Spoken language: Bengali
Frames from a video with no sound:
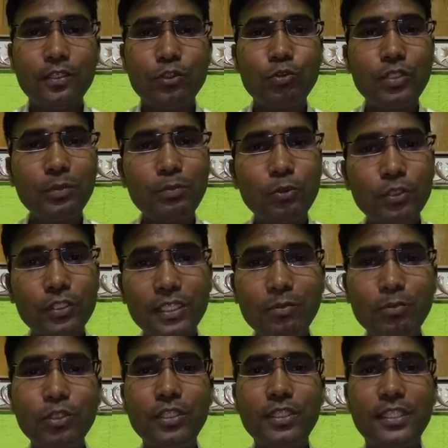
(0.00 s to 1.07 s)
দুটি পদের
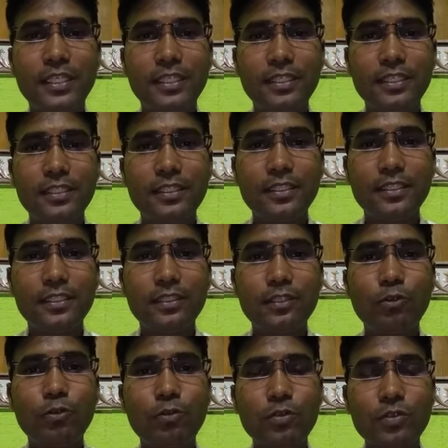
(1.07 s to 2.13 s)
মধ্যে
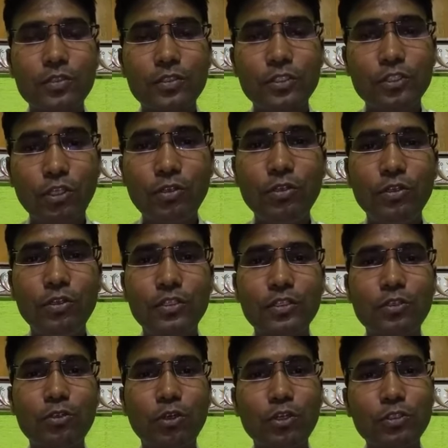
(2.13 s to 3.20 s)
যখন
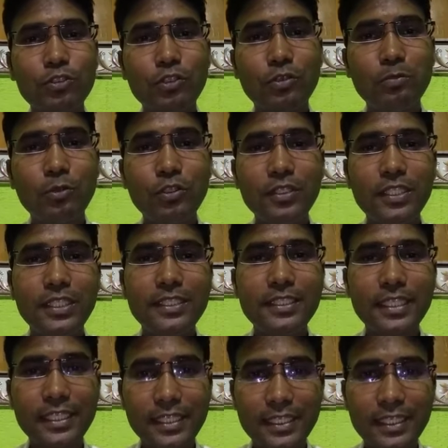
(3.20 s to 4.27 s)
কোনো সম্বন্ধে
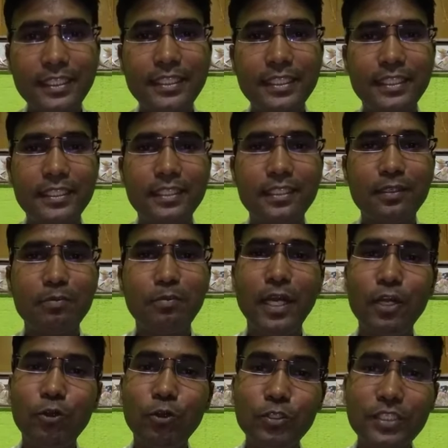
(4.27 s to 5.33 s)
স্বীকৃতি বা
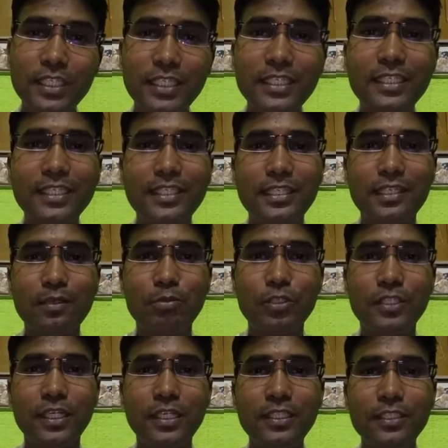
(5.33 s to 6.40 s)
অস্বীকৃতিকে
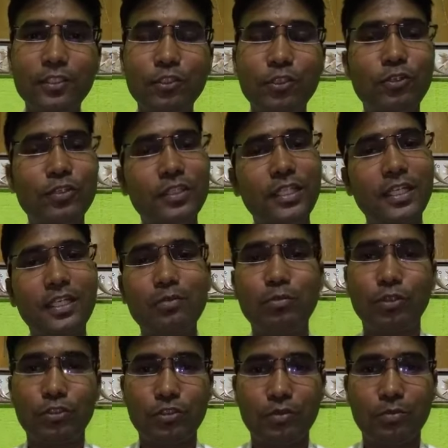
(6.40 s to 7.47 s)
বোঝায় তখন তাকে
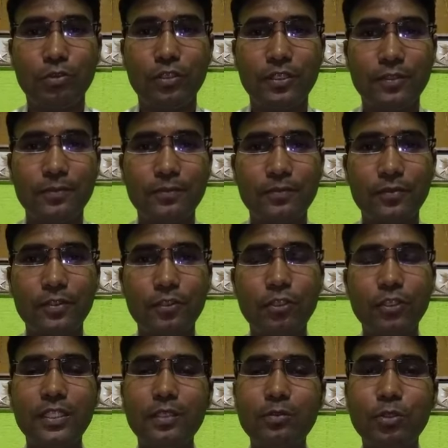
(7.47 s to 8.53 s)
বচন বলে
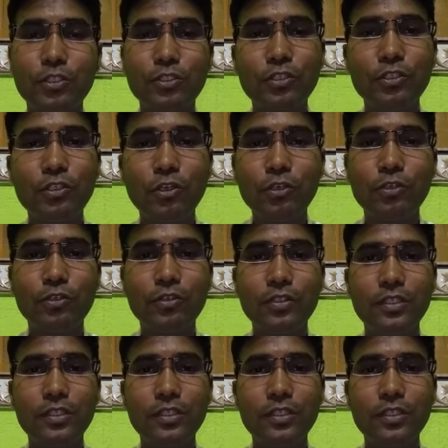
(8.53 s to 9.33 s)
অর্থাৎ বচন হলো